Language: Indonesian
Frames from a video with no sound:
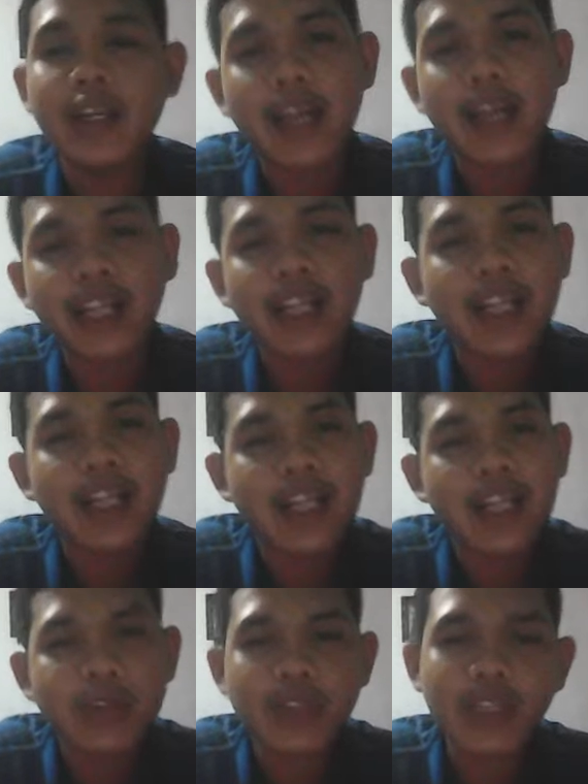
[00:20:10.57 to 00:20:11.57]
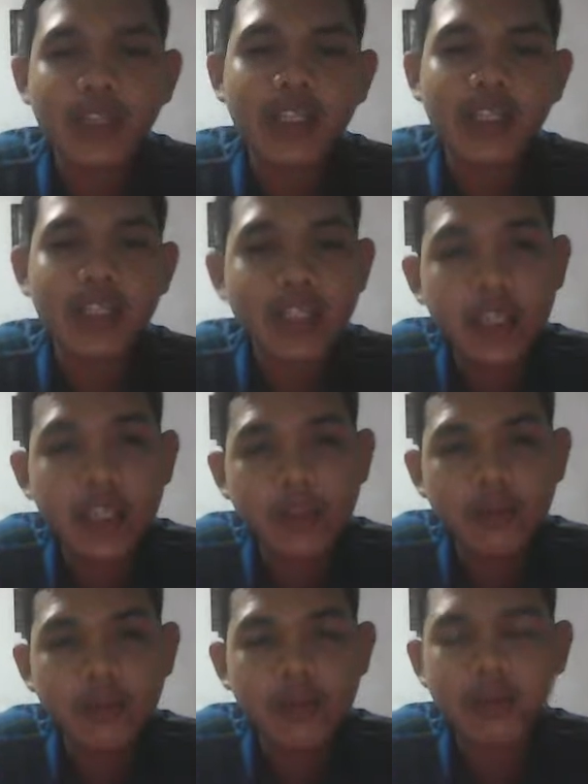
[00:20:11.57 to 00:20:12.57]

Nah, tinggal kalian masukin saja.